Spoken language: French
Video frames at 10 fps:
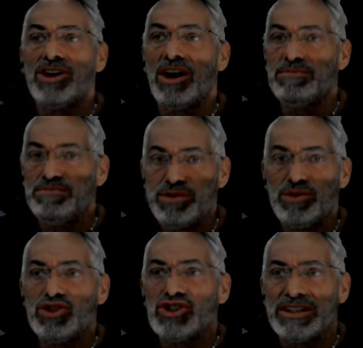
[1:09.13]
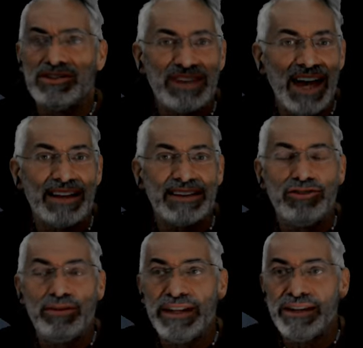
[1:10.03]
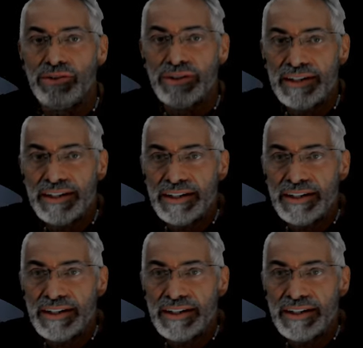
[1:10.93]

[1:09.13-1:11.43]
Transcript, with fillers: Il y aura beaucoup de gens, il y a une quarantaine de millions